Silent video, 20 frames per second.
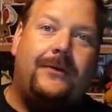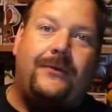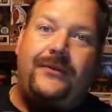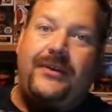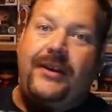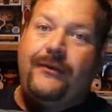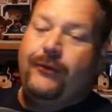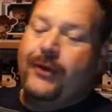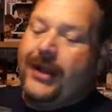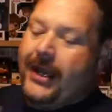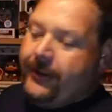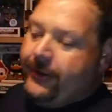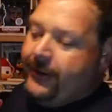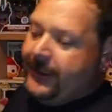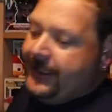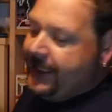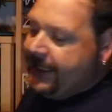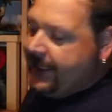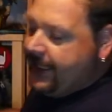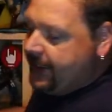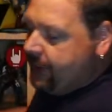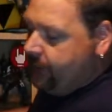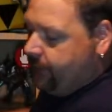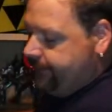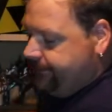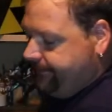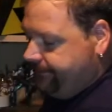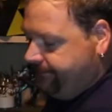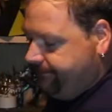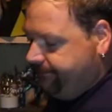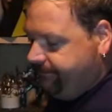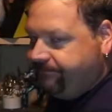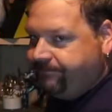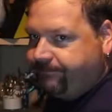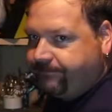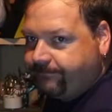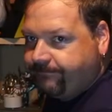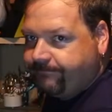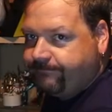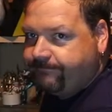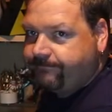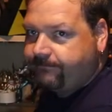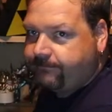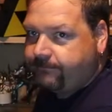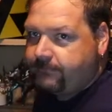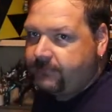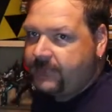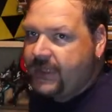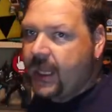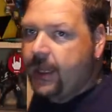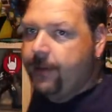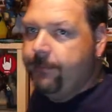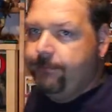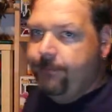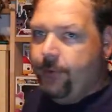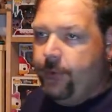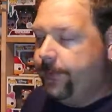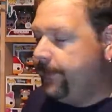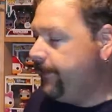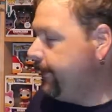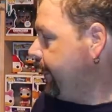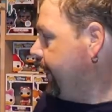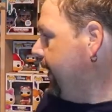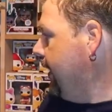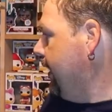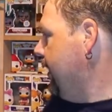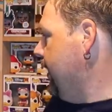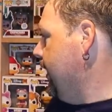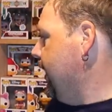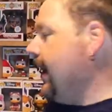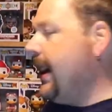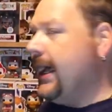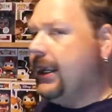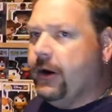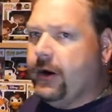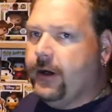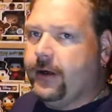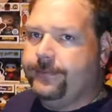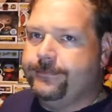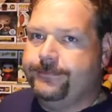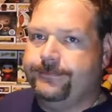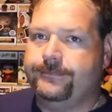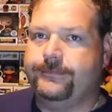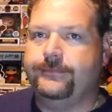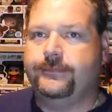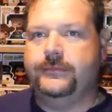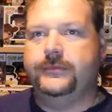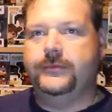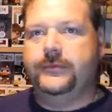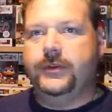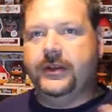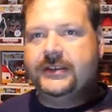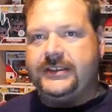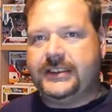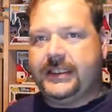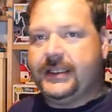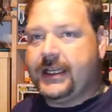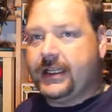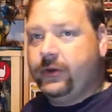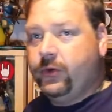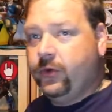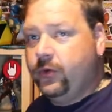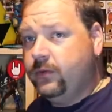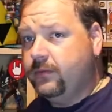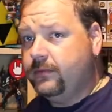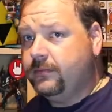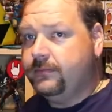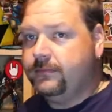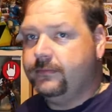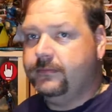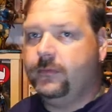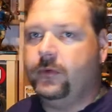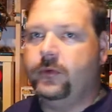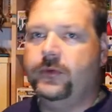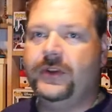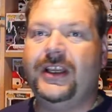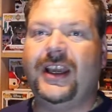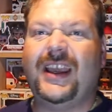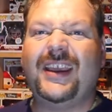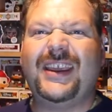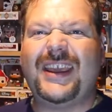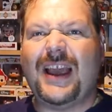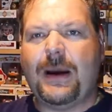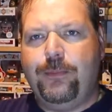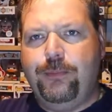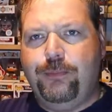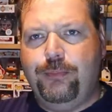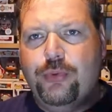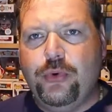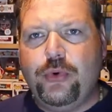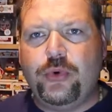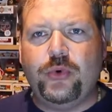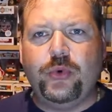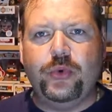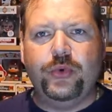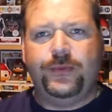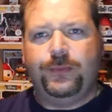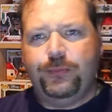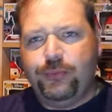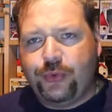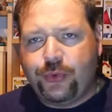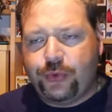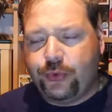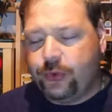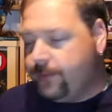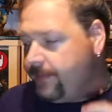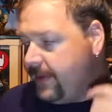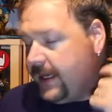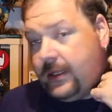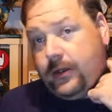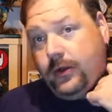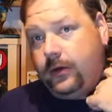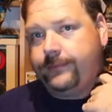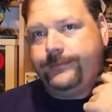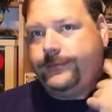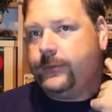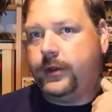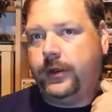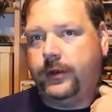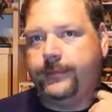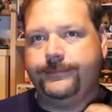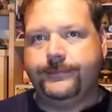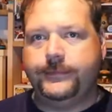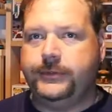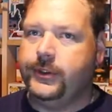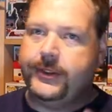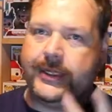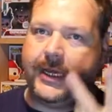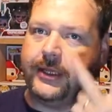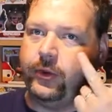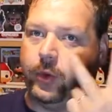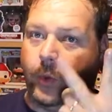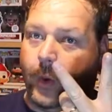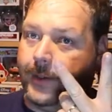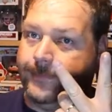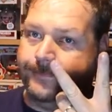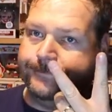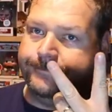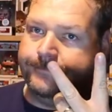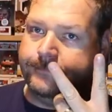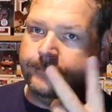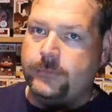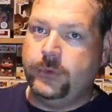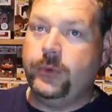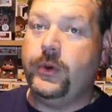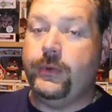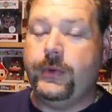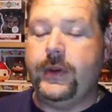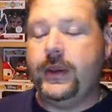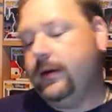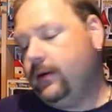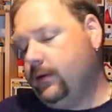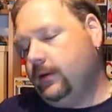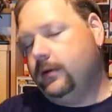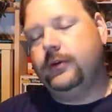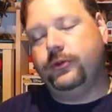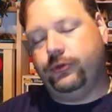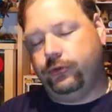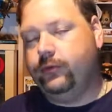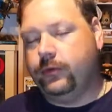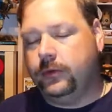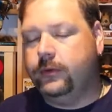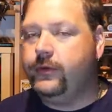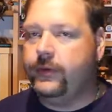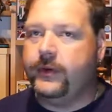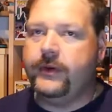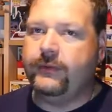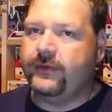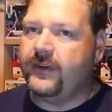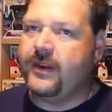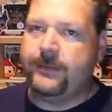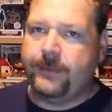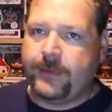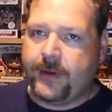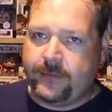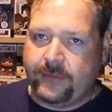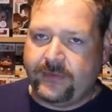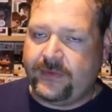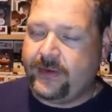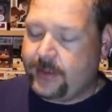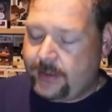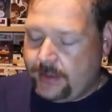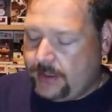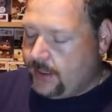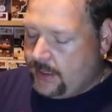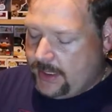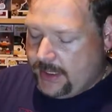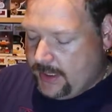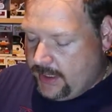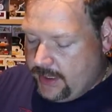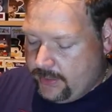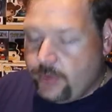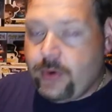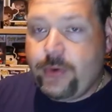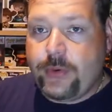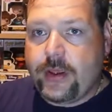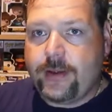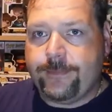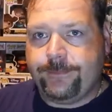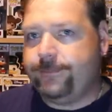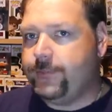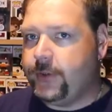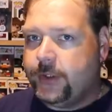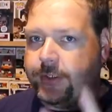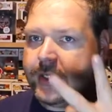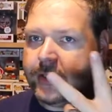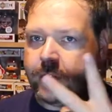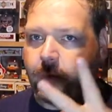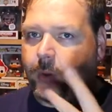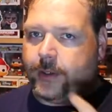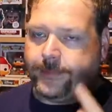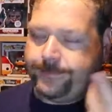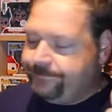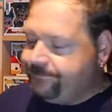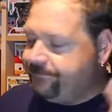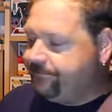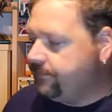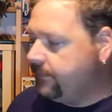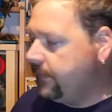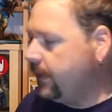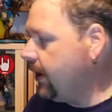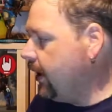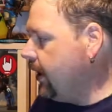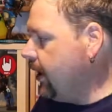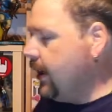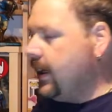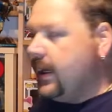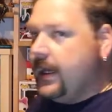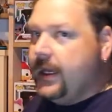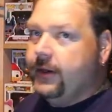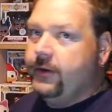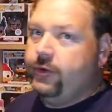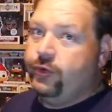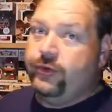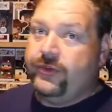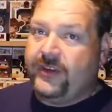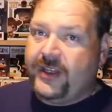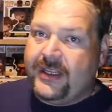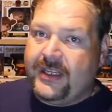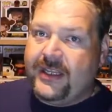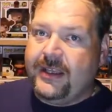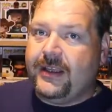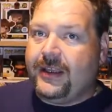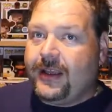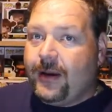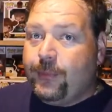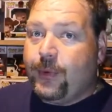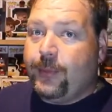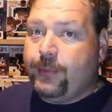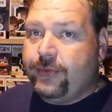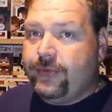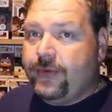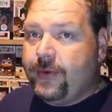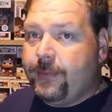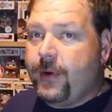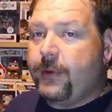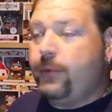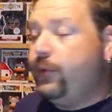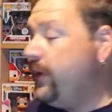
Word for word: Vous avez vu la gueule des cartons. Bon. Alors, dans ces cartons, on dirait qu'il y a beaucoup, beaucoup. Mais non, non, non, il y en a trois. Oui, oui. oui, oui, vous êtes pas. Vous êtes... Oui, oui, il y en a trois. Je vous ai dit, il y a un peu plus de part.